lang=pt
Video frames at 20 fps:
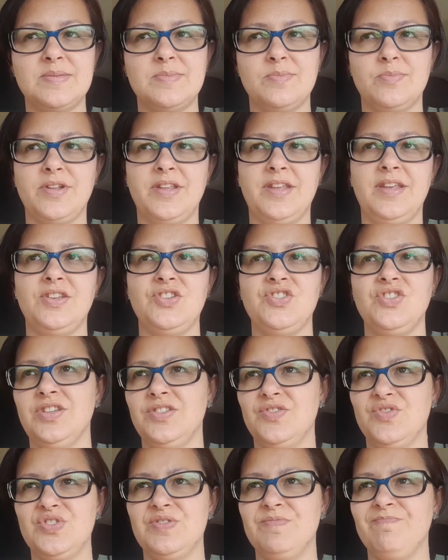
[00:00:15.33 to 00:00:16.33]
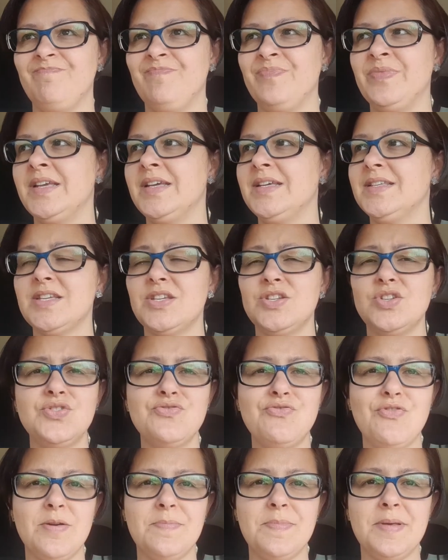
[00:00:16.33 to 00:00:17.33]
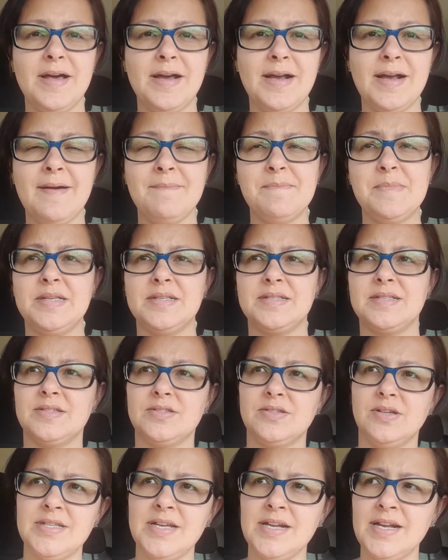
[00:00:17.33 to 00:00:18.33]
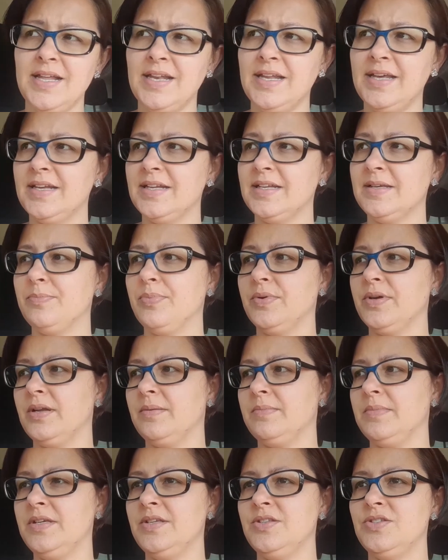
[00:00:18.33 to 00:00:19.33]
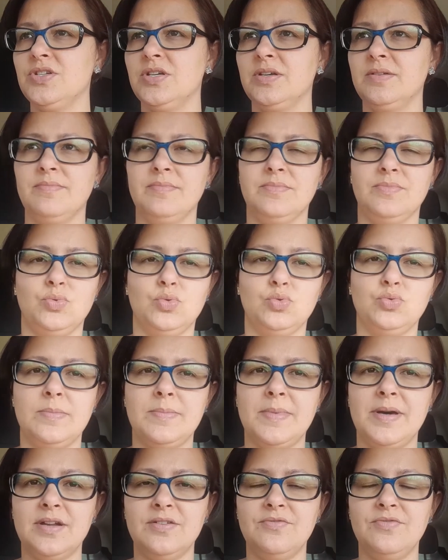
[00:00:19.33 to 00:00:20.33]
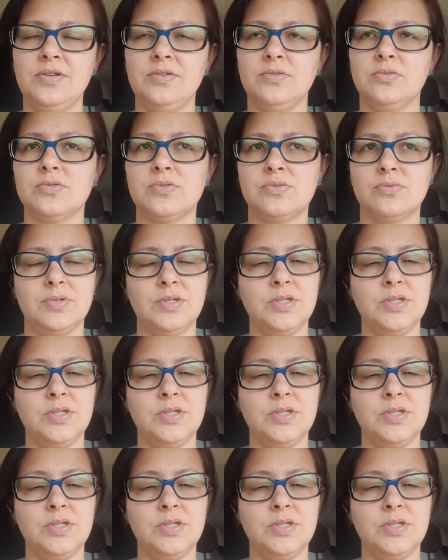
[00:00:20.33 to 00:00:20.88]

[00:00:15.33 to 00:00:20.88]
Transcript: Porque, gente, se a gente for pela cabeça só da galera que põe na mídia, tudo é maravilhoso.